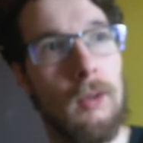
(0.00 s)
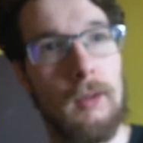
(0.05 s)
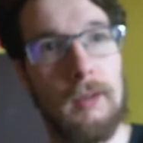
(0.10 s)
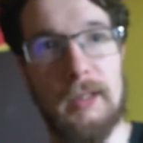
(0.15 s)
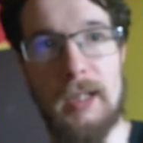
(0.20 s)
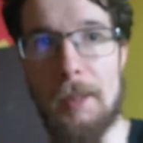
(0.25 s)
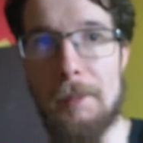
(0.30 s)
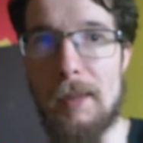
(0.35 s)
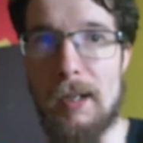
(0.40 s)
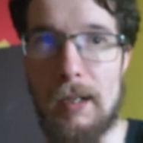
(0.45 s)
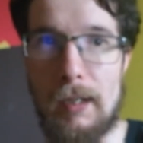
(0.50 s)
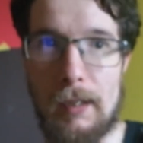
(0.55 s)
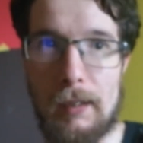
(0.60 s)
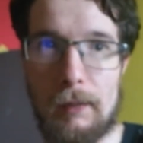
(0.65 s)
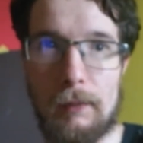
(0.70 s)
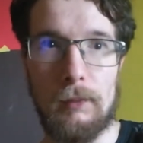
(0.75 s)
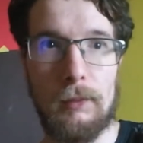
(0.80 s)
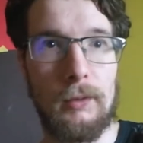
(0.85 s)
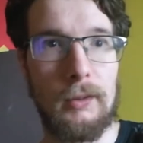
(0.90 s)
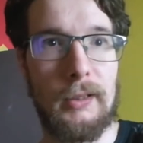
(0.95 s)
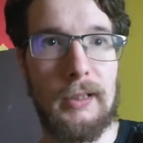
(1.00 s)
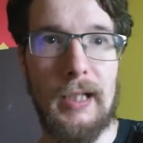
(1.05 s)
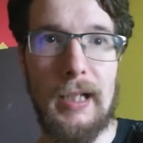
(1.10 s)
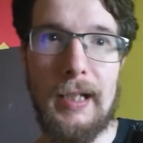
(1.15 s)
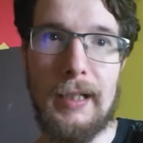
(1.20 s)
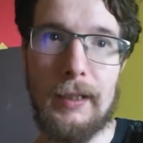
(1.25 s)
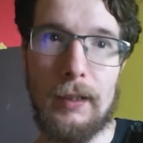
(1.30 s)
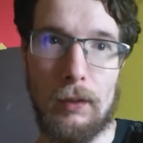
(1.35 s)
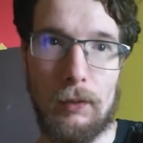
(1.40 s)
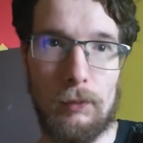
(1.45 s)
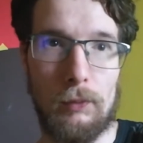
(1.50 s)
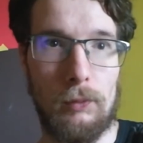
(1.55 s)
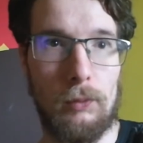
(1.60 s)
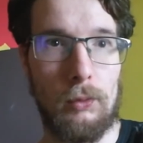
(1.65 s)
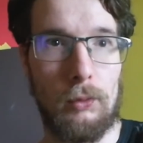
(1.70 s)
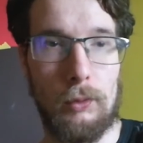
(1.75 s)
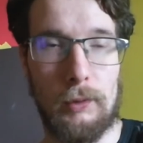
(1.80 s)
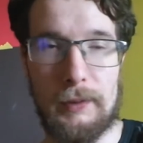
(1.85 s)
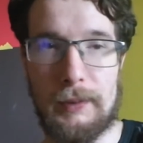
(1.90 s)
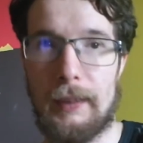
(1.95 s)
Camara, Gay,
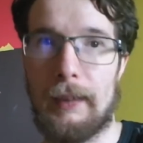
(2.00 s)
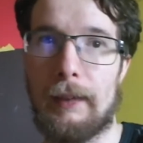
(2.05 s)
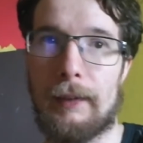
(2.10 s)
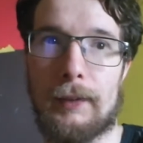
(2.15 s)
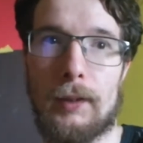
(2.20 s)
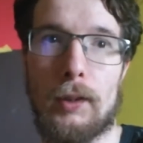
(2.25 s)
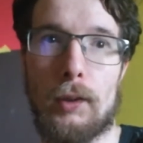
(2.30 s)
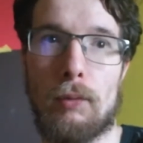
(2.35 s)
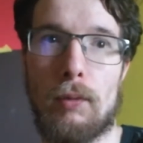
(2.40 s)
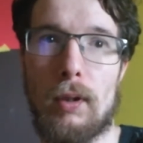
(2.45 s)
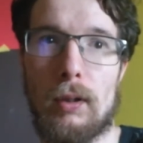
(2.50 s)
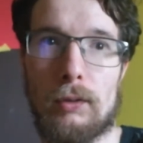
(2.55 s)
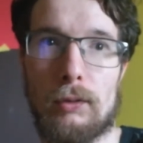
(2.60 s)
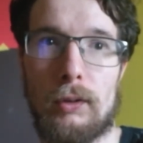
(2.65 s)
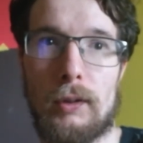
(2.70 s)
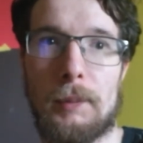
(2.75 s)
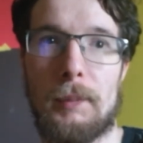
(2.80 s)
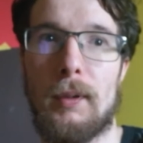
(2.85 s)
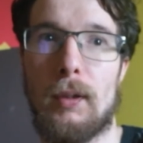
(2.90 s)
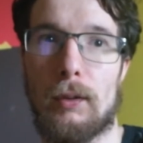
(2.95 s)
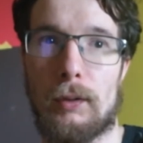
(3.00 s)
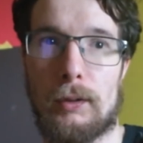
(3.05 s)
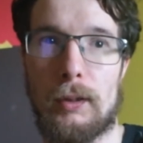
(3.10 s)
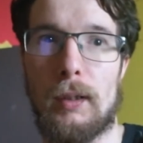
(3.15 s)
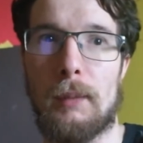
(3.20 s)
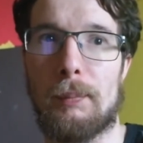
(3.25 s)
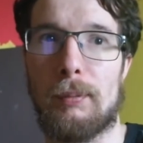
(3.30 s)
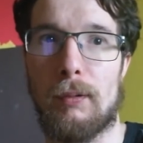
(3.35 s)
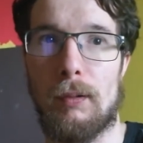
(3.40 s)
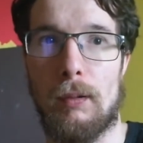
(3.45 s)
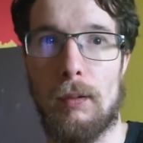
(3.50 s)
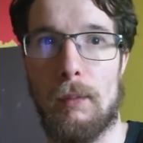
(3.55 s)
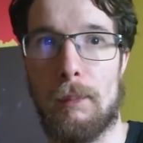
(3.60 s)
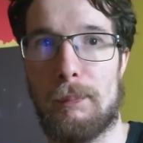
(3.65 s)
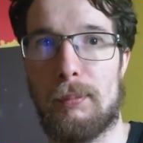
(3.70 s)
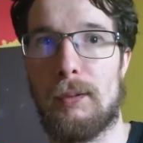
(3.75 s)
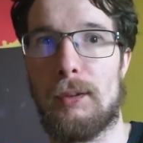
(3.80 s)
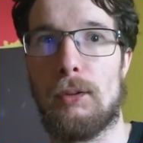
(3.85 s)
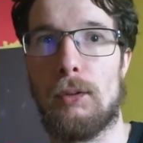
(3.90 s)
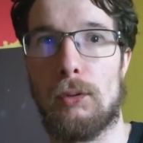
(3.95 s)
c'est les seuls joueurs que je mets en top. En
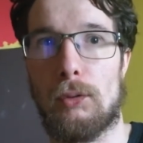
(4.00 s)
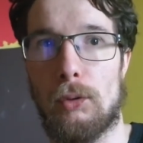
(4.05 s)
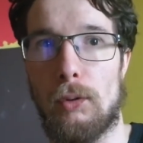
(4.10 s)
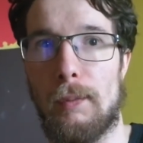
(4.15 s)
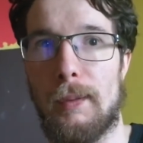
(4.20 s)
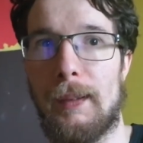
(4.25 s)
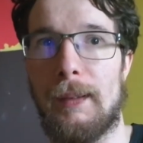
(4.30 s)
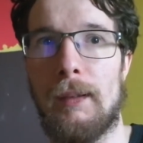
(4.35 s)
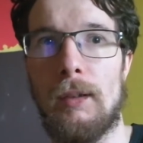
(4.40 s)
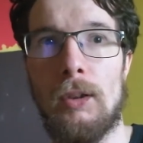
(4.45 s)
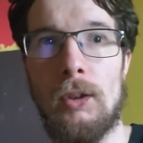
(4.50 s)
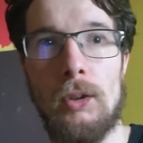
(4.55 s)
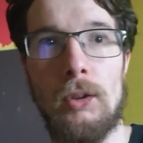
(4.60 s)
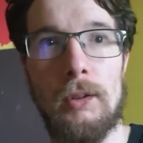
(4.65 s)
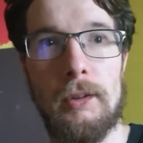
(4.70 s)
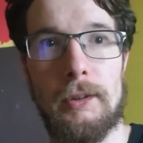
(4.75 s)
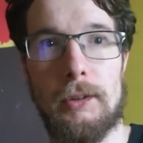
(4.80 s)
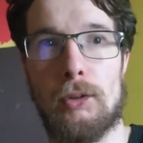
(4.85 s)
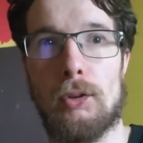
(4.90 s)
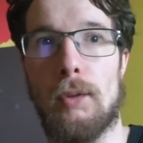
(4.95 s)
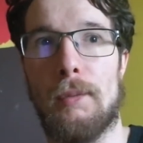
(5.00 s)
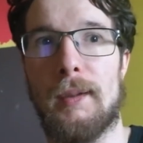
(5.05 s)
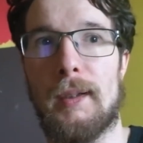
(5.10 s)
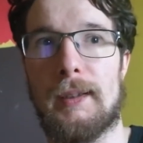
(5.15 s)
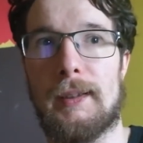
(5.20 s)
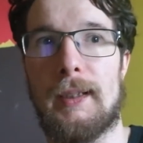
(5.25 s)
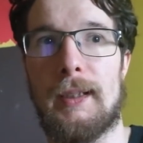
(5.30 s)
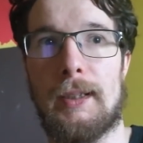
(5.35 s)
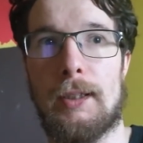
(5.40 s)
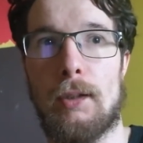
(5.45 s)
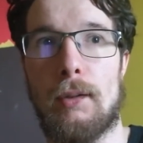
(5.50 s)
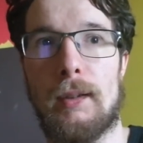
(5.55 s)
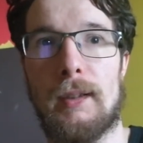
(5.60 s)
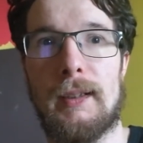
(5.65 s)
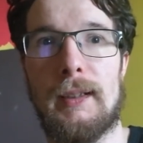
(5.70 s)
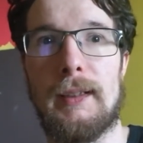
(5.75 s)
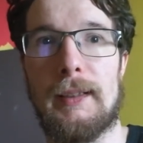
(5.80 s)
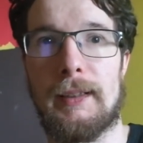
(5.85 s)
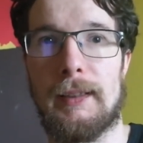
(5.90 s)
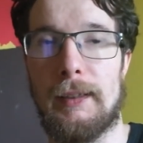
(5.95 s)
plus de Thauvin, Thauvin c'est le seul
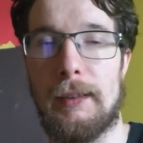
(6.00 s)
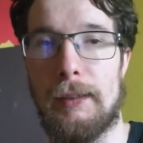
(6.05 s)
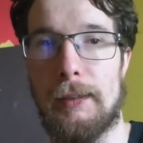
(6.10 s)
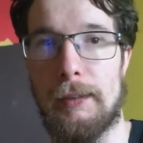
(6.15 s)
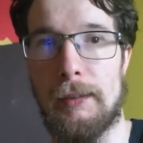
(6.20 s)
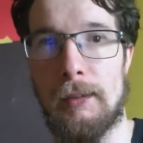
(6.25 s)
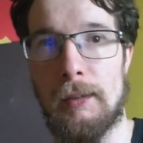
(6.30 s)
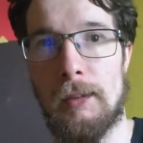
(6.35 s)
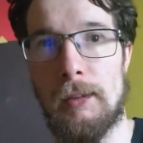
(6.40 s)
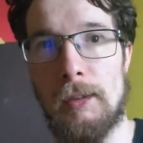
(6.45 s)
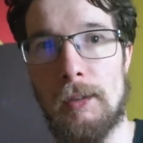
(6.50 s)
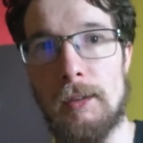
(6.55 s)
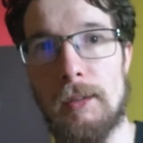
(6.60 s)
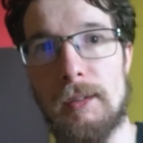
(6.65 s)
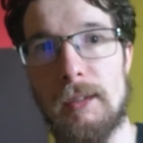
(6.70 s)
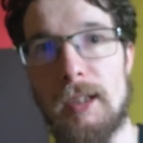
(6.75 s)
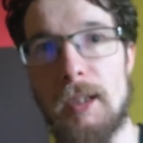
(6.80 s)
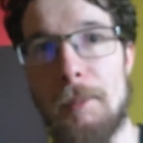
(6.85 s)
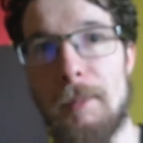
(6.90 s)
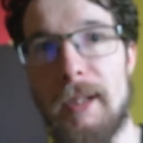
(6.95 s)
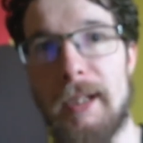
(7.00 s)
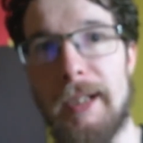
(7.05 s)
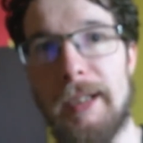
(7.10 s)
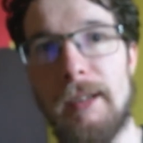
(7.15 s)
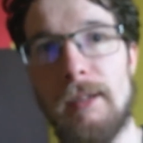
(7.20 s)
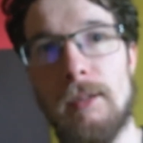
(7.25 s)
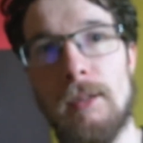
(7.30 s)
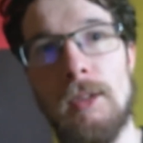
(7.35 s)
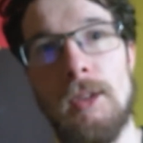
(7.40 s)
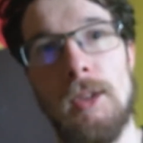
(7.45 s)
qui s'est D'emmener.